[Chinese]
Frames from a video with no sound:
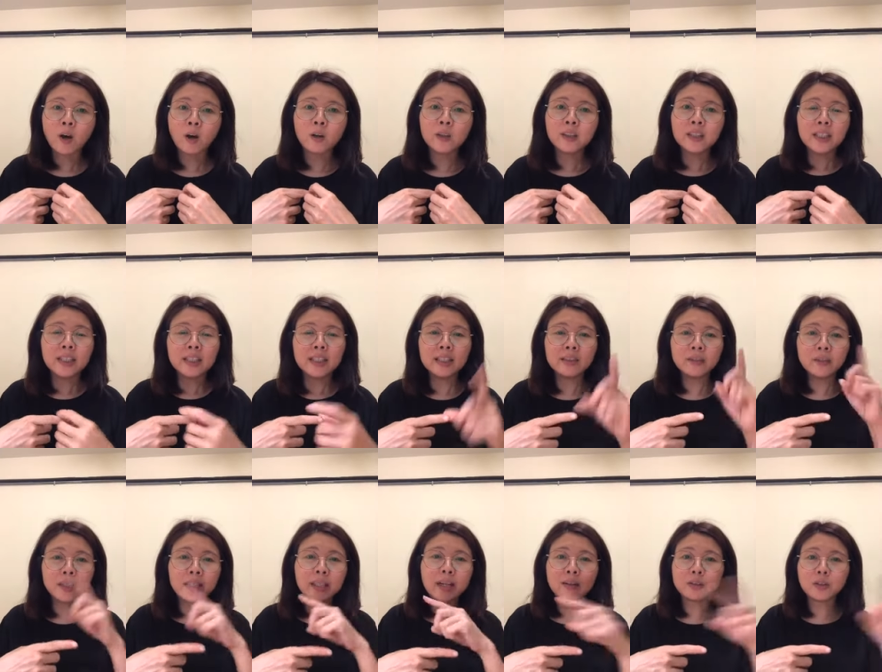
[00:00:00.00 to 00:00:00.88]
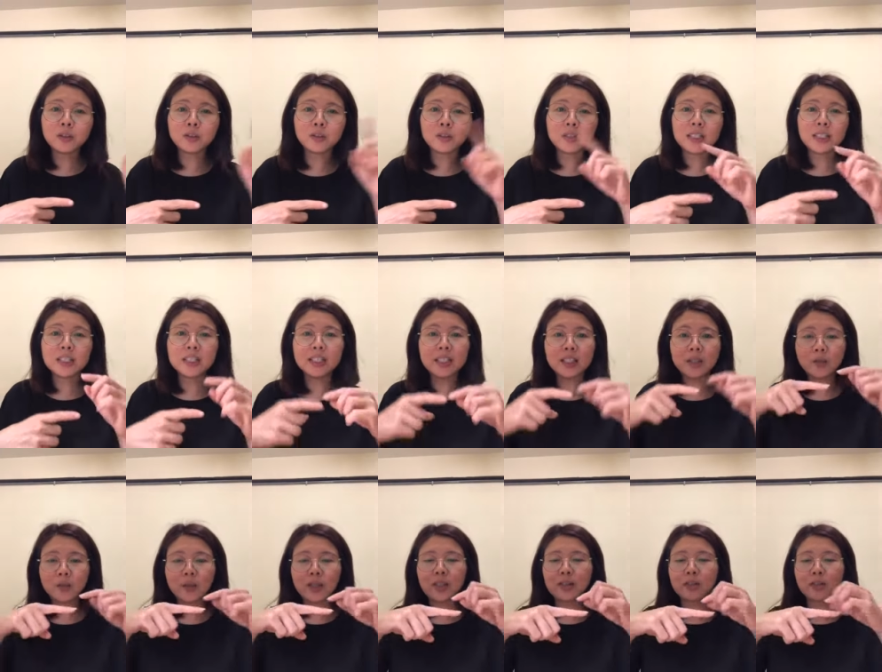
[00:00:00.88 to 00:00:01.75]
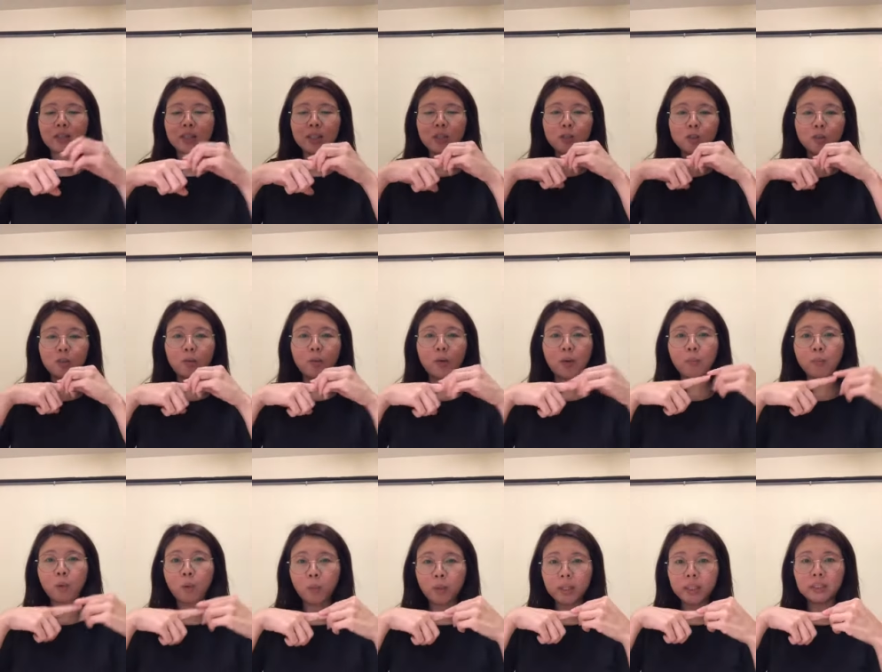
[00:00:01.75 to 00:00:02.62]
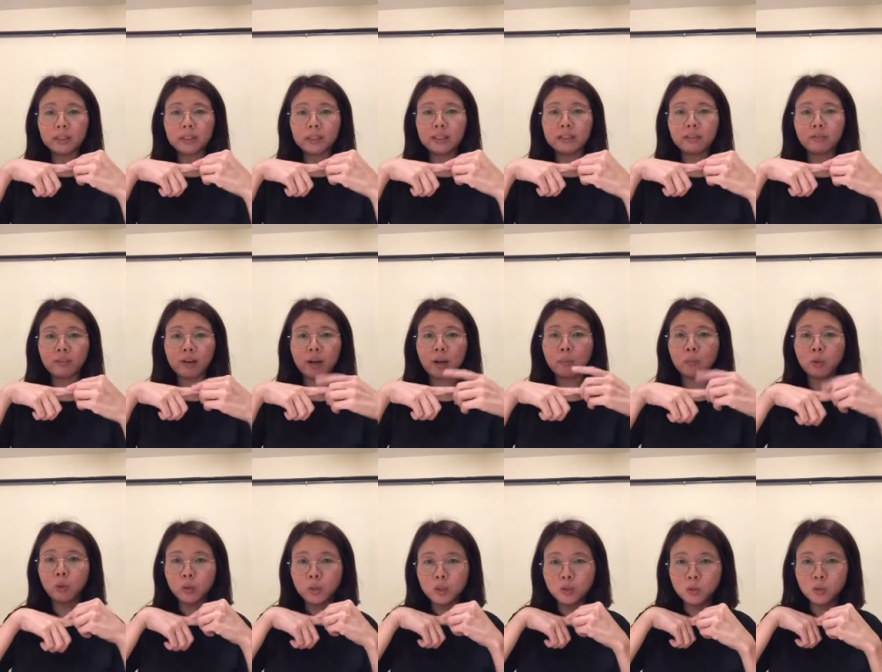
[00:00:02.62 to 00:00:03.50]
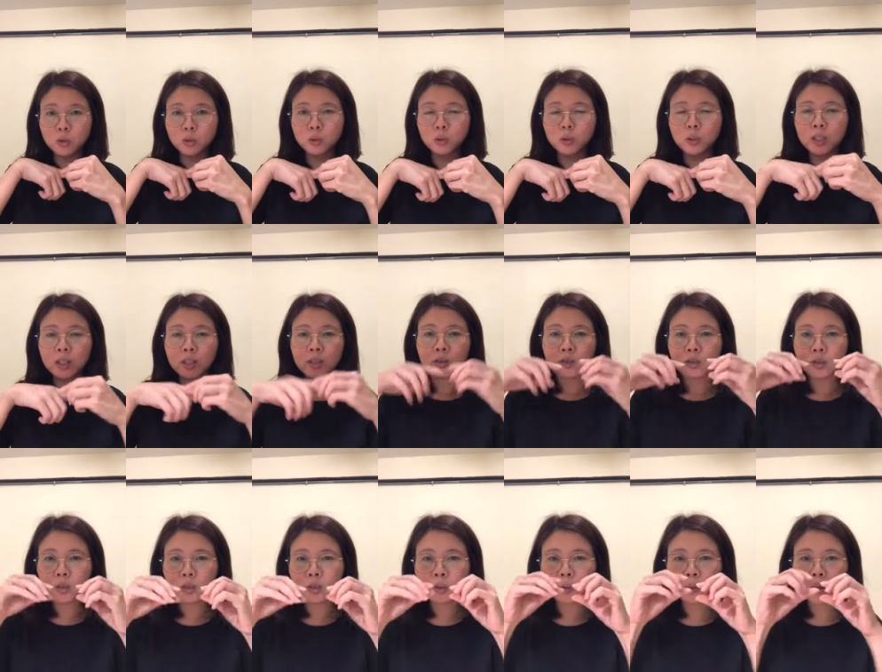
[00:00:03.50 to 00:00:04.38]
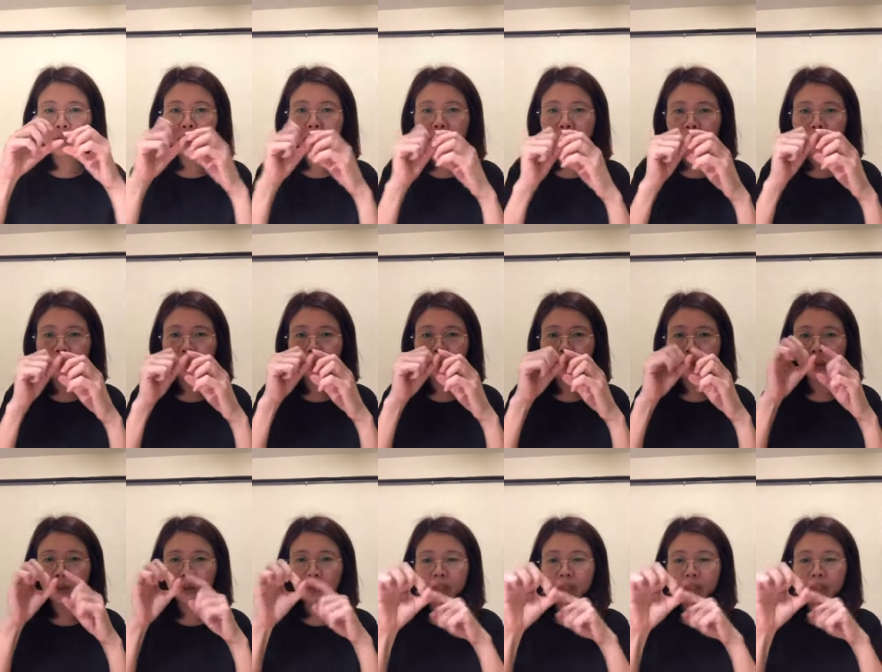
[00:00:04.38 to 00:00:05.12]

哦，因为高血压是因为在血管某一个地方某一处血管的